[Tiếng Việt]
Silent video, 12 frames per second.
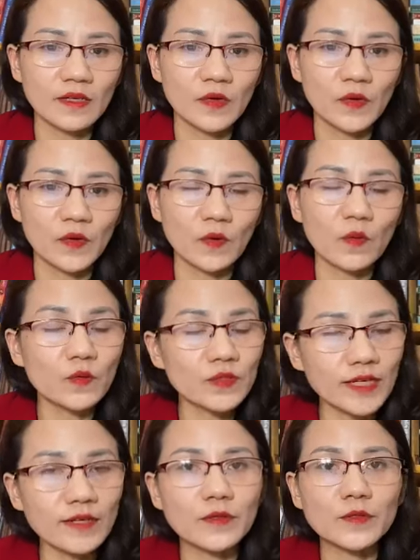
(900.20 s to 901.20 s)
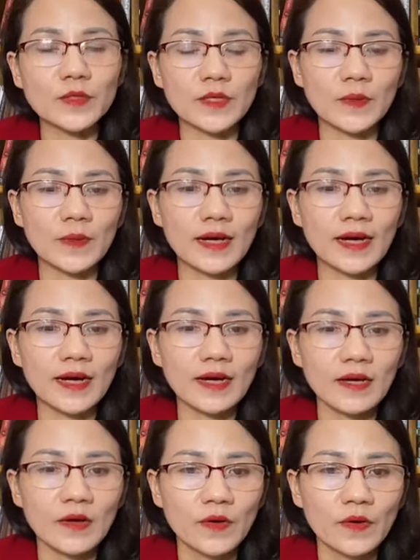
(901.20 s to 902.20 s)
ấy nó cũng sẽ được chuyển hóa
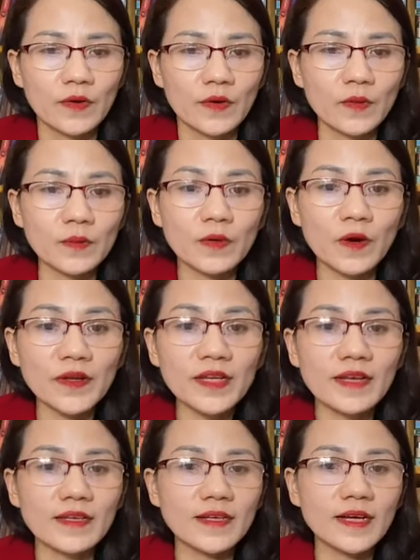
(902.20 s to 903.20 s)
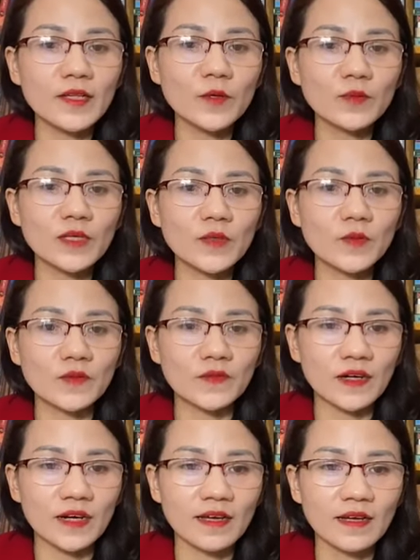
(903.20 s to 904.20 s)
nó cũng đón nhận những cái thông tin
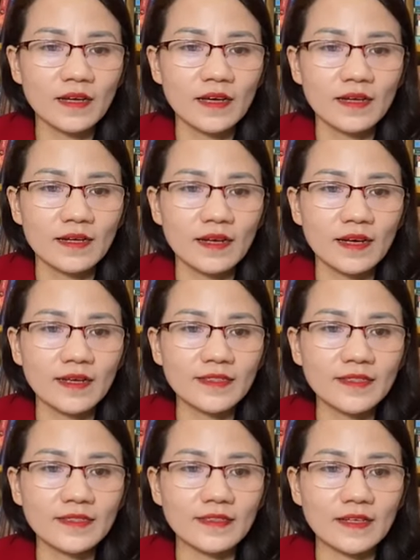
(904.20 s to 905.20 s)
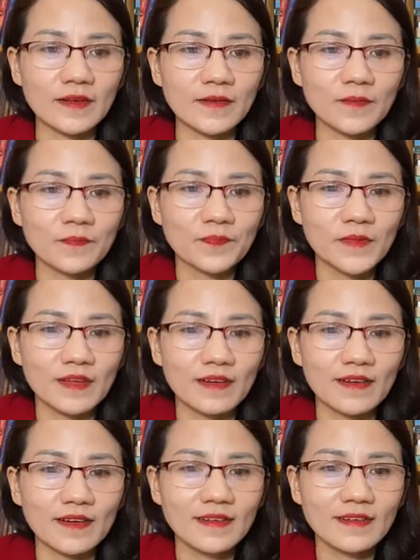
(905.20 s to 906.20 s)
tuyệt vời nên là anh chị nào
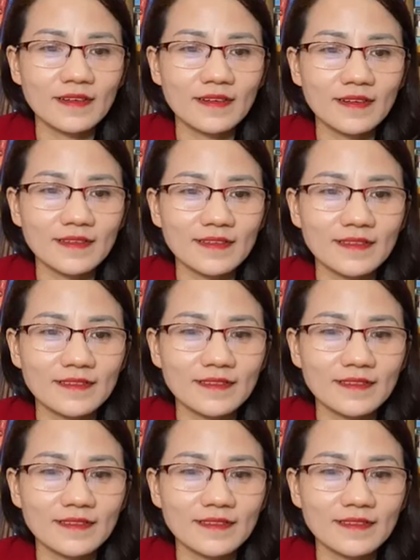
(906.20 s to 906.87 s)
ở đây ờ,